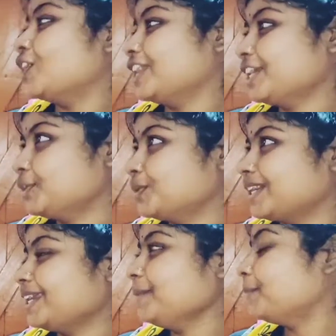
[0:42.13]
ঘরে
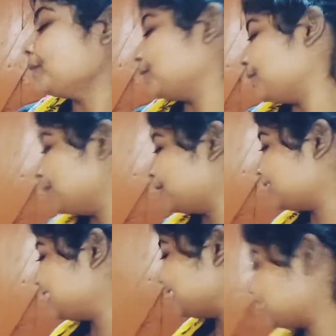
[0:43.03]
ঢুকেই প্রথমে
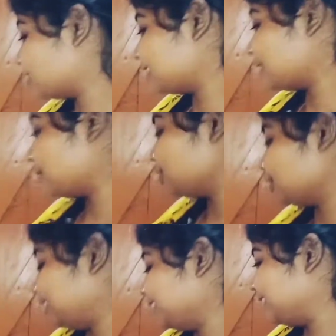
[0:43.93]
হচ্ছে এটা হচ্ছে আমার
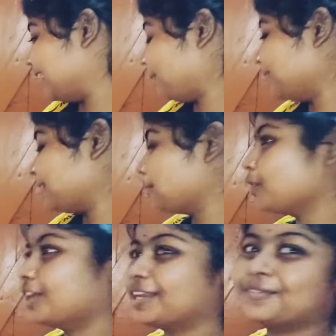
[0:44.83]
জলের ড্রাম এটা আমি
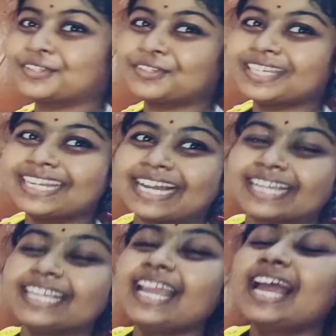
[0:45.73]
ঘরের ভেতরেই রাখি